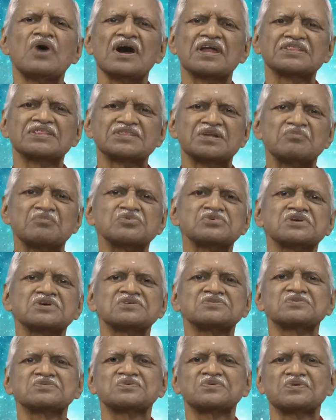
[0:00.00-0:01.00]
అర్థము
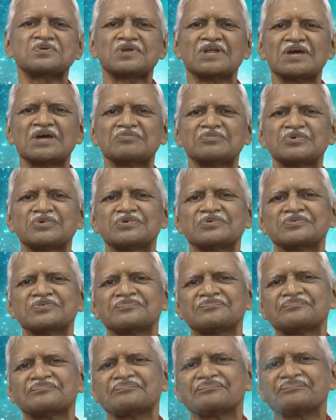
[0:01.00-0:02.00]
చేసుకోలేము
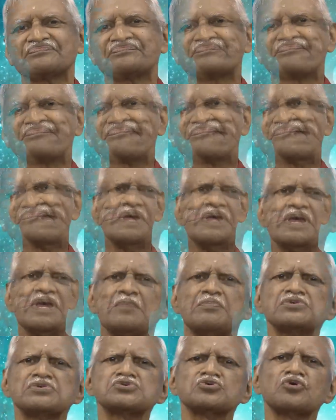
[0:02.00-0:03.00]
ఈ
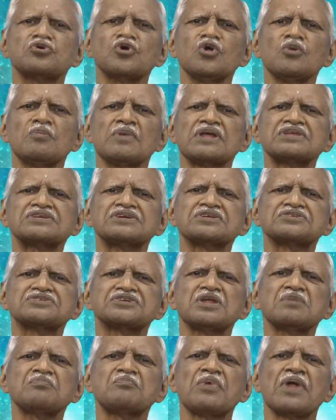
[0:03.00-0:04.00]
ఎపిసోడ్లో మన
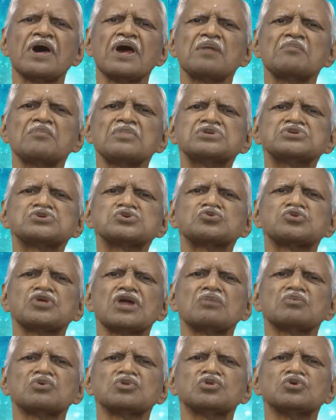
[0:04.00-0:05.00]
చర్చని
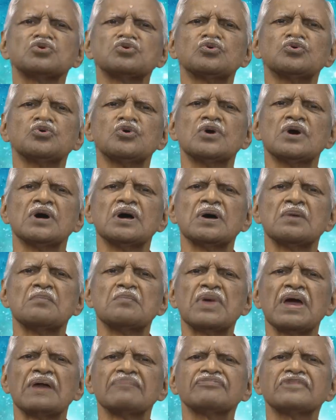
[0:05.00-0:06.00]
ప్రారంభించుకునే ముందు
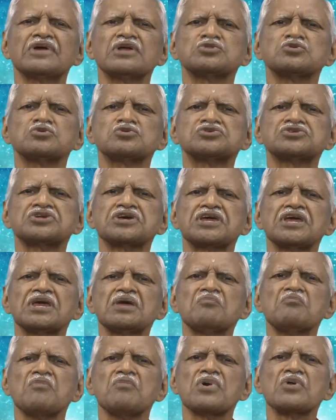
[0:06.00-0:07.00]
మీ అందరి దృష్టికి
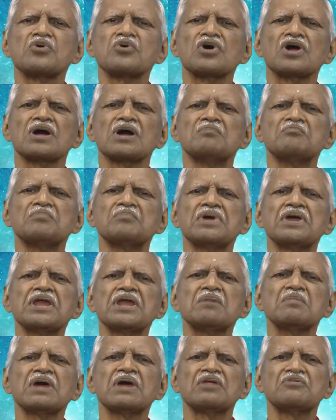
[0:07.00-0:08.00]
మరొక
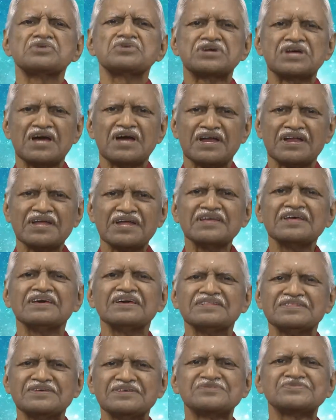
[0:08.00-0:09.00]
గంభీరమైన విషయాన్ని
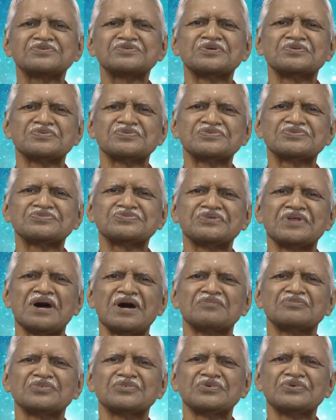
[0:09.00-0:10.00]
తీసుకొని
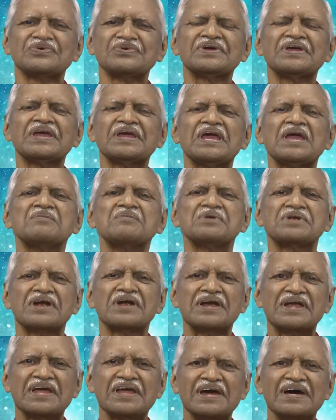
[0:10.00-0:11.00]
వస్తున్నాము
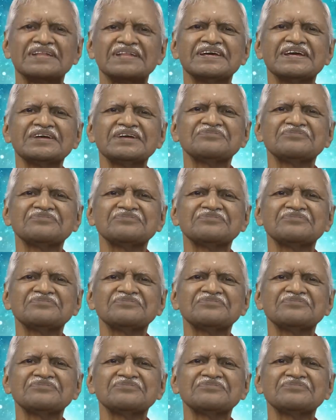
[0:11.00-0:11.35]
ఏమిటండి అది